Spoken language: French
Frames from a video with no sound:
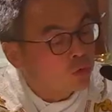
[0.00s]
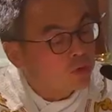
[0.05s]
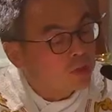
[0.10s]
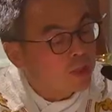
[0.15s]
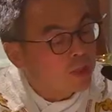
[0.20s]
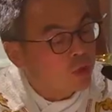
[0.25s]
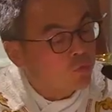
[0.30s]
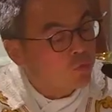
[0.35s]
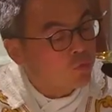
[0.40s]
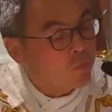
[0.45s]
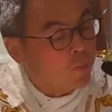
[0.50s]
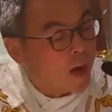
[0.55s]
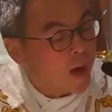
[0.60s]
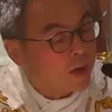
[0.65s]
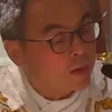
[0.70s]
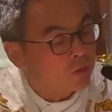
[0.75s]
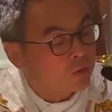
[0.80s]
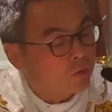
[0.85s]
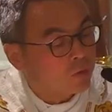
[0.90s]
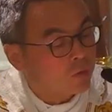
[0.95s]
si je vous
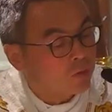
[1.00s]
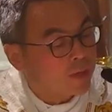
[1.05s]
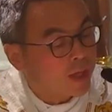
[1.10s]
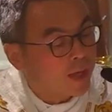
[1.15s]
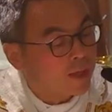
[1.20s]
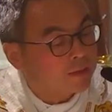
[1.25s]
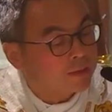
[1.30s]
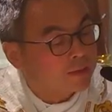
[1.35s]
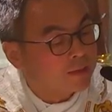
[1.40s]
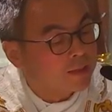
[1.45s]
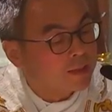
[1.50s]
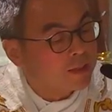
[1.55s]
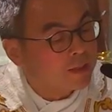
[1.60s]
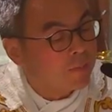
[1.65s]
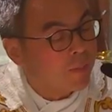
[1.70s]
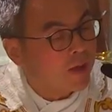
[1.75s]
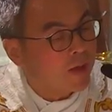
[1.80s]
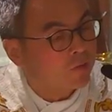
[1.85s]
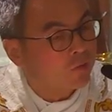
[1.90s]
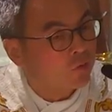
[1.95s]
parle de l'Eucharistie, c'est
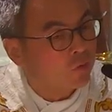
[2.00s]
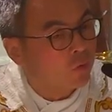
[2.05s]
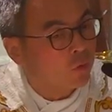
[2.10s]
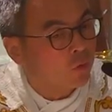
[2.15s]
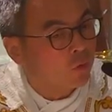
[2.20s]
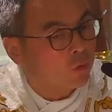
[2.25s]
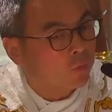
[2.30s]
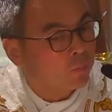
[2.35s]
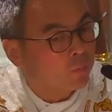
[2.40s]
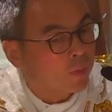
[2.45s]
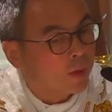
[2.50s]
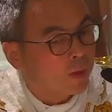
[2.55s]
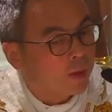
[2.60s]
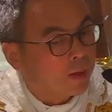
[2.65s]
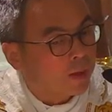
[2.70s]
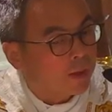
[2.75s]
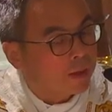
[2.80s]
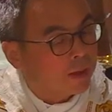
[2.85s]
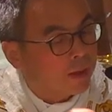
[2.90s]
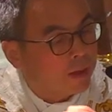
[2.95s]
parce que
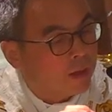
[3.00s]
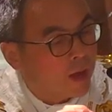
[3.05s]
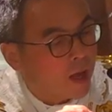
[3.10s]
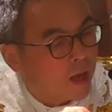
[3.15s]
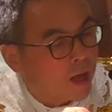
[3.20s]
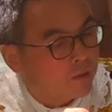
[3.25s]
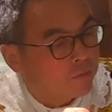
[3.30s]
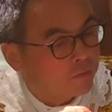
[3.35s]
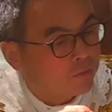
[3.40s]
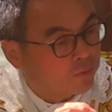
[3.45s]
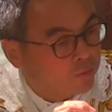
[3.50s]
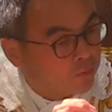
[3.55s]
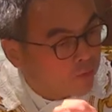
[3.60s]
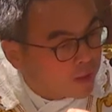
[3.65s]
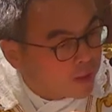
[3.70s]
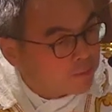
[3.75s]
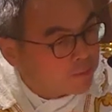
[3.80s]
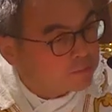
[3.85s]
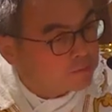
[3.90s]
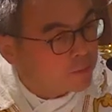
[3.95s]
il y a un
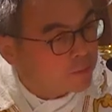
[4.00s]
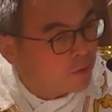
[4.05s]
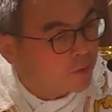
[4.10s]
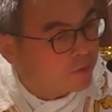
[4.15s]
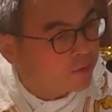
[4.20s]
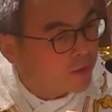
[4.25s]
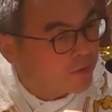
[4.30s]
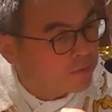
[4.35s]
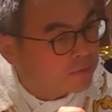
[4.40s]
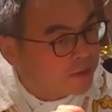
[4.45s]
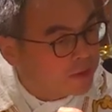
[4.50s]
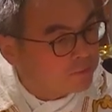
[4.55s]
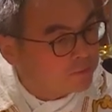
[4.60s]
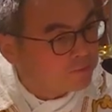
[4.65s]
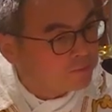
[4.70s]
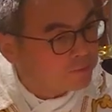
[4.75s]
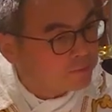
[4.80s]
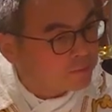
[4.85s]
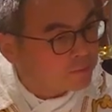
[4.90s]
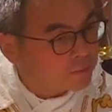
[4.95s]
fait dans sa vie.
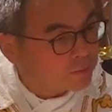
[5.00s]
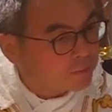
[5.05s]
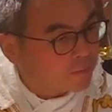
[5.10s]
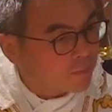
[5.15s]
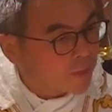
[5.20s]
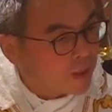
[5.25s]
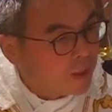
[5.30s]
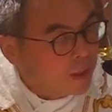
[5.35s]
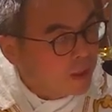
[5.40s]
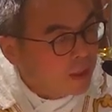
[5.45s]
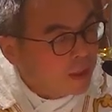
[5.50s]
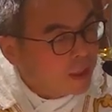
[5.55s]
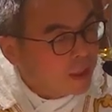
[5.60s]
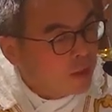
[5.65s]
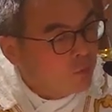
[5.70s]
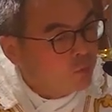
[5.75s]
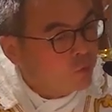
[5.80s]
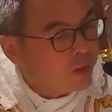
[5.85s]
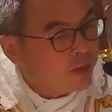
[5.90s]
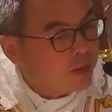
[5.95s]

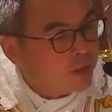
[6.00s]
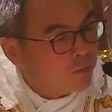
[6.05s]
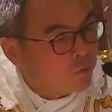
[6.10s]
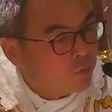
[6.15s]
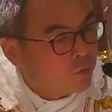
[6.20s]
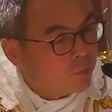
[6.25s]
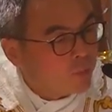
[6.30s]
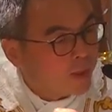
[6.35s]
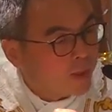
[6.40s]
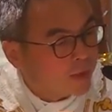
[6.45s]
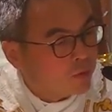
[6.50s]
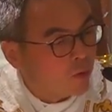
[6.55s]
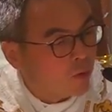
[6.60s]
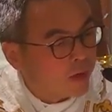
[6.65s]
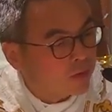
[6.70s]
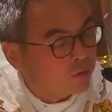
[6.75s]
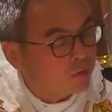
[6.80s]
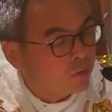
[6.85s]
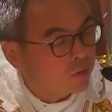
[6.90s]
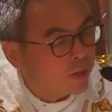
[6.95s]
Il voulait développer
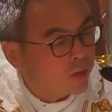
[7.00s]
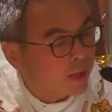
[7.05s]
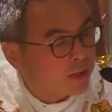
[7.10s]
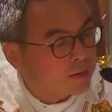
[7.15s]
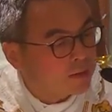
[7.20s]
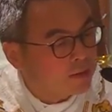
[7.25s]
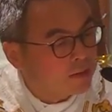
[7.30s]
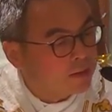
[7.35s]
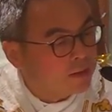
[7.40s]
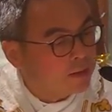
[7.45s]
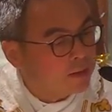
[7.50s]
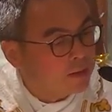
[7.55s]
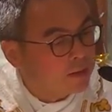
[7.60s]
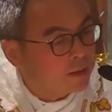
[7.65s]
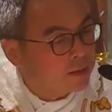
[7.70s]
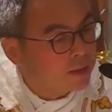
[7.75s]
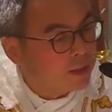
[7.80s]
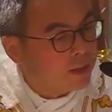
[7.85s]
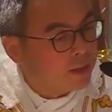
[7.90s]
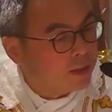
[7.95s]
l'adoration eucharistique
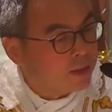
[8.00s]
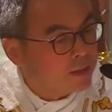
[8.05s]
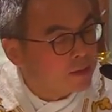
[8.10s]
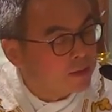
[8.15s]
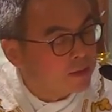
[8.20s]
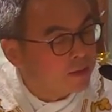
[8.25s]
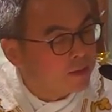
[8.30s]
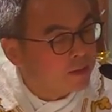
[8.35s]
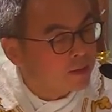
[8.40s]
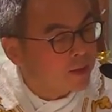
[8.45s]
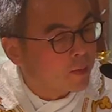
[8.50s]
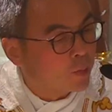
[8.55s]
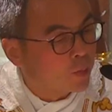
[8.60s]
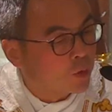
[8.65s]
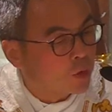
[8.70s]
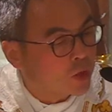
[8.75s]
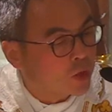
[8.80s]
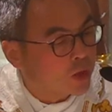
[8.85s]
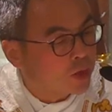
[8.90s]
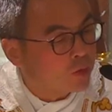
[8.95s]
et il s'était
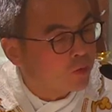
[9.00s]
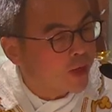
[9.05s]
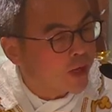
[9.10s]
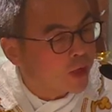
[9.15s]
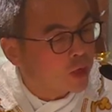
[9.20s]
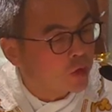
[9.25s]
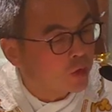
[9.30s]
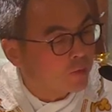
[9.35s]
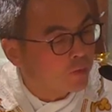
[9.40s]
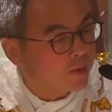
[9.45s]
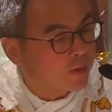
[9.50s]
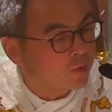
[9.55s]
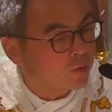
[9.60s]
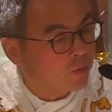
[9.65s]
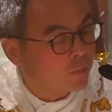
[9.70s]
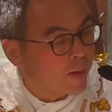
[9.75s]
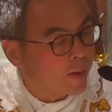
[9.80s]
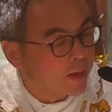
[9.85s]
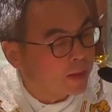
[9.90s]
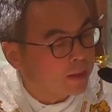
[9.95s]
approché de l'archevêque
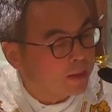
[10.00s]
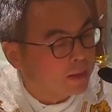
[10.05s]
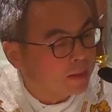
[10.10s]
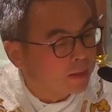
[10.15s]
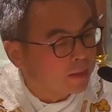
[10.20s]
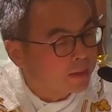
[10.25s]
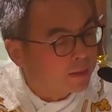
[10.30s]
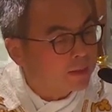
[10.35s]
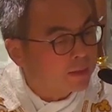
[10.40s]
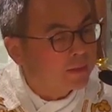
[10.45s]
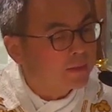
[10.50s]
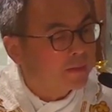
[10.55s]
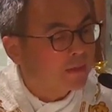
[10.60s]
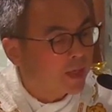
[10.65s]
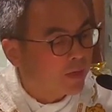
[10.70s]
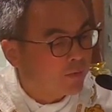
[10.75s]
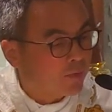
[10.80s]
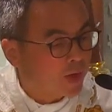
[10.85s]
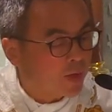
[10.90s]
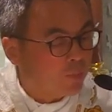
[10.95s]
de Paris
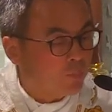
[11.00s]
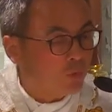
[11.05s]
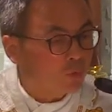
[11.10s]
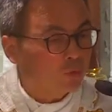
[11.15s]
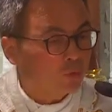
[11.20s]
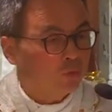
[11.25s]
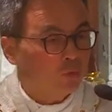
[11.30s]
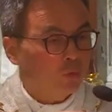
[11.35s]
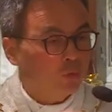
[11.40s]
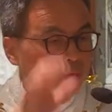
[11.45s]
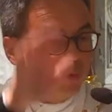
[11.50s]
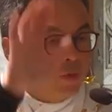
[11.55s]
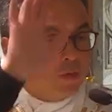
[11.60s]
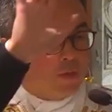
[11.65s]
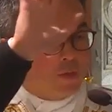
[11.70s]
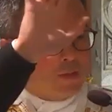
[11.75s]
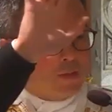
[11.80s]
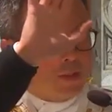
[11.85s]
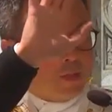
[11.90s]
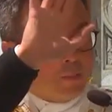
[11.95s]
qui avait répondu
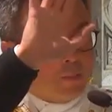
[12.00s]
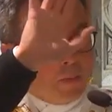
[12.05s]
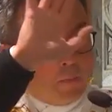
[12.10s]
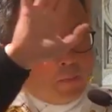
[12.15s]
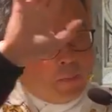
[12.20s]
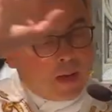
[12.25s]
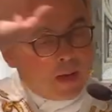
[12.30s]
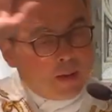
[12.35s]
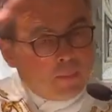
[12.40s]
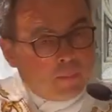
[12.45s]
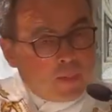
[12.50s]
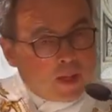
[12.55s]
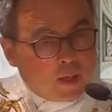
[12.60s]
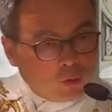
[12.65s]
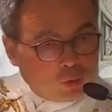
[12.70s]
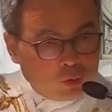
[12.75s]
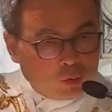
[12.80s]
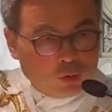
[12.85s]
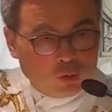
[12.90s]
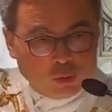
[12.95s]
C'est même pas la
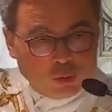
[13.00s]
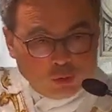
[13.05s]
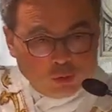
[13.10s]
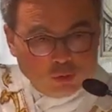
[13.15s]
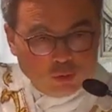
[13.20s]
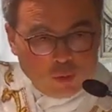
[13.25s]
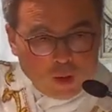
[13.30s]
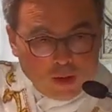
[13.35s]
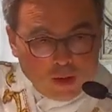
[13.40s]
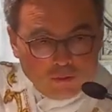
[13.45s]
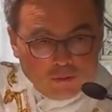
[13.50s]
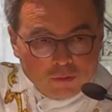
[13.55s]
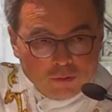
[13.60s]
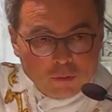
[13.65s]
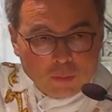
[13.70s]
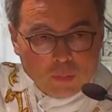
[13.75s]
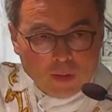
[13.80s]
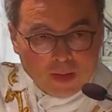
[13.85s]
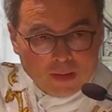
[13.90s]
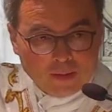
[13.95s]
peine que je le reçoive, ce
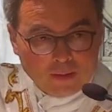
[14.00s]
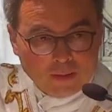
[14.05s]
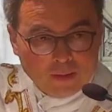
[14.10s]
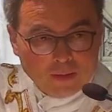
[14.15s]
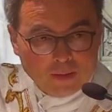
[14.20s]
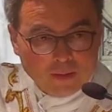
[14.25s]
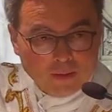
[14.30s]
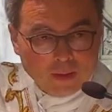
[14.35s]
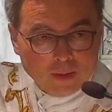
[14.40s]
prêtre.